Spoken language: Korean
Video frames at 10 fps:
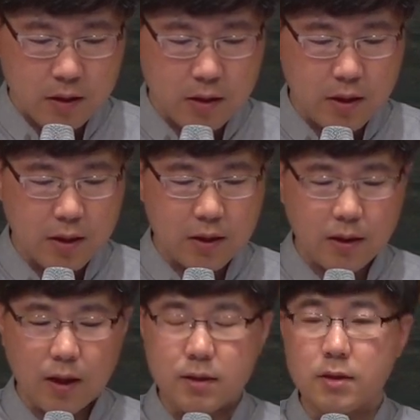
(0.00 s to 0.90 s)
이
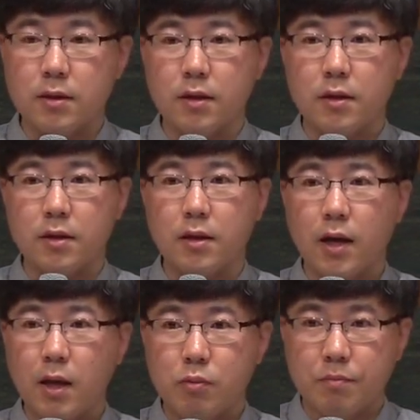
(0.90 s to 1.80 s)
땅은 이
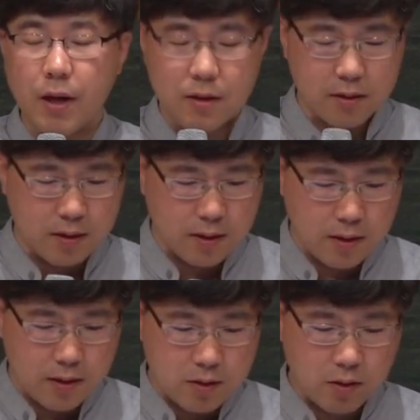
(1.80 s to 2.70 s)
땅의 분배는
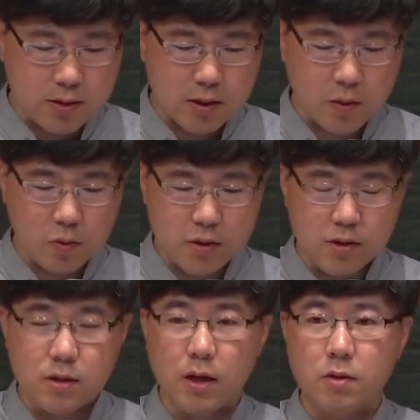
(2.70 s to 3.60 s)
역사적으로
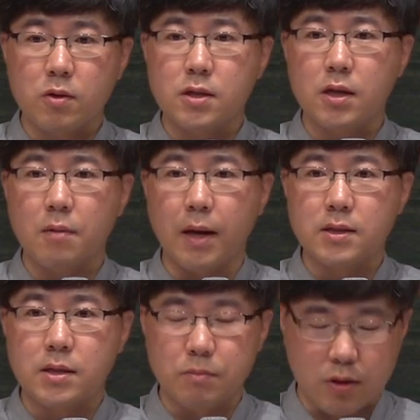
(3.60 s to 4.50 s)
실제 성취될
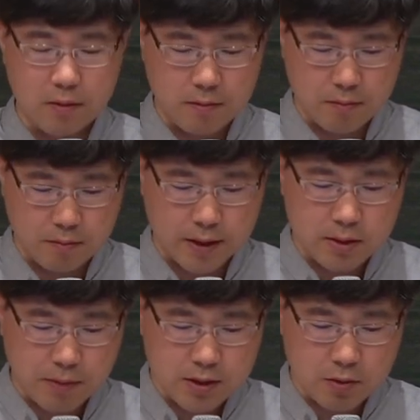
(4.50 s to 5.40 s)
말씀을
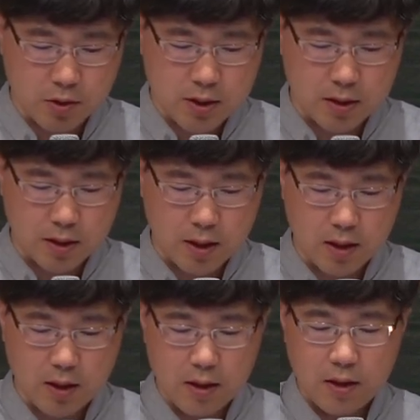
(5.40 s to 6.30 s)
말씀하시는 것이
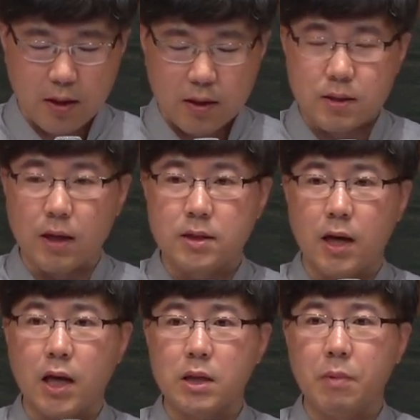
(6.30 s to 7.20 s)
아니라 장차
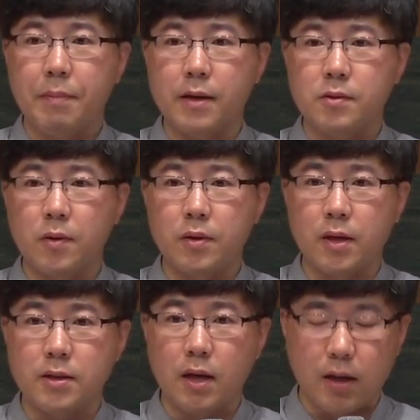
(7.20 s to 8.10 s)
하나님의
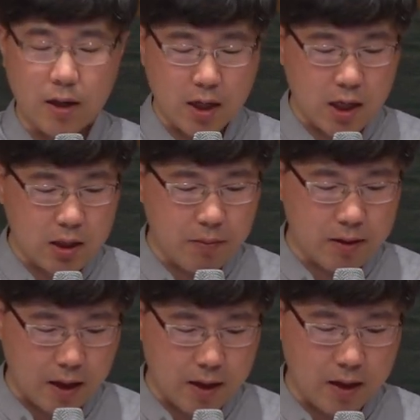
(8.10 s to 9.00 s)
백성들이 살아갈 하나님의
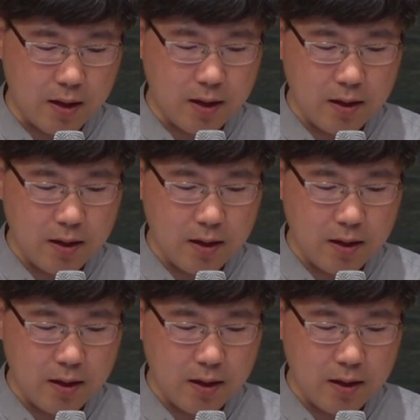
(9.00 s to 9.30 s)
나라